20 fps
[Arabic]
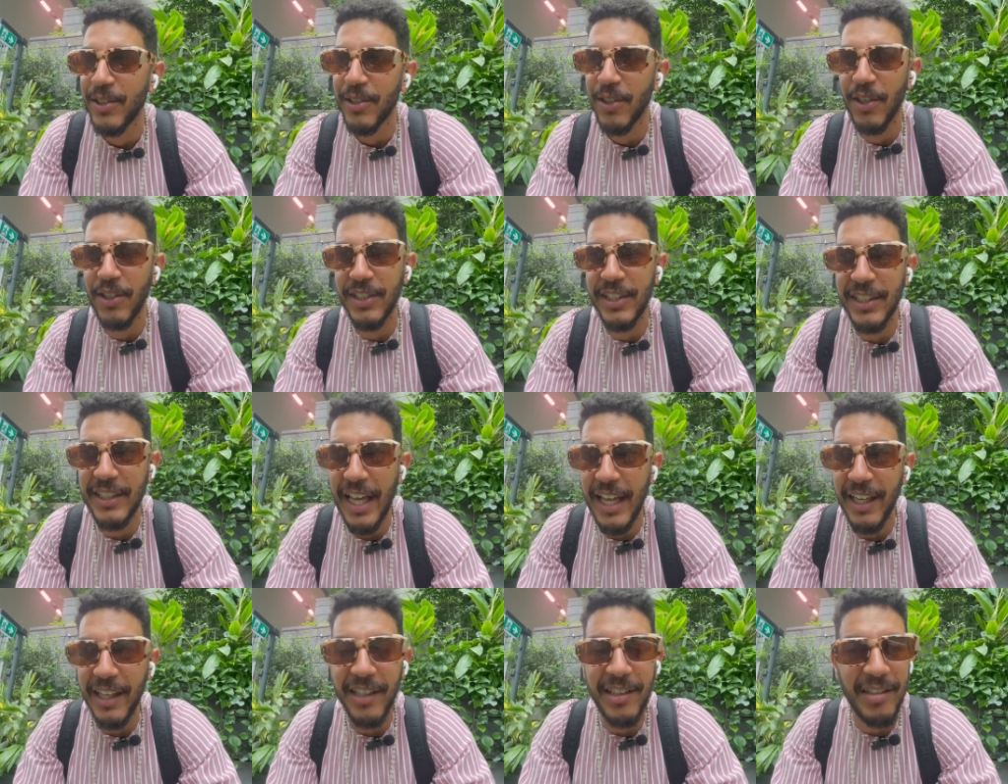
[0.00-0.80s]
وعزيز
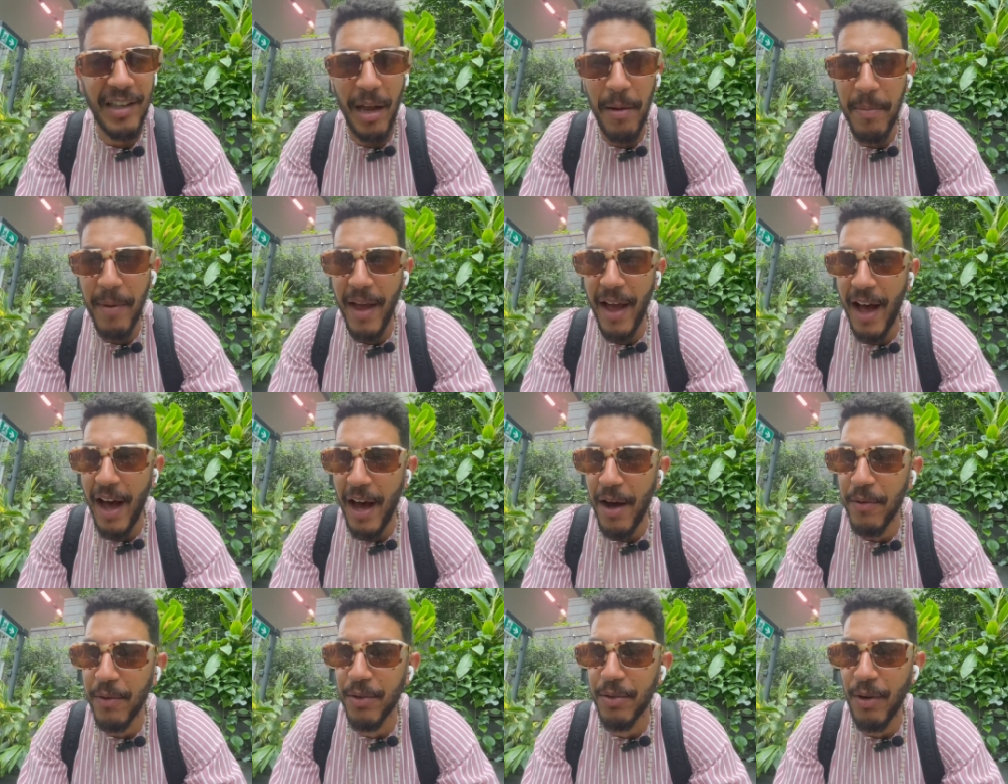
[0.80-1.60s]
عليك
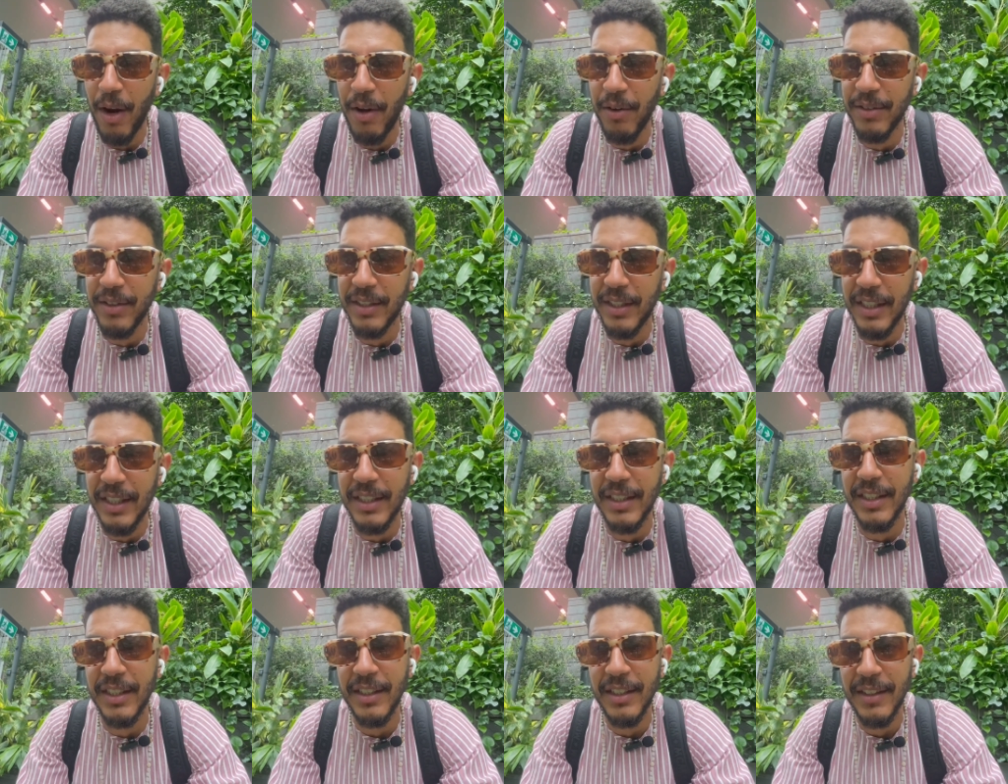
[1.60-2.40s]
الطبيعه وجراوندد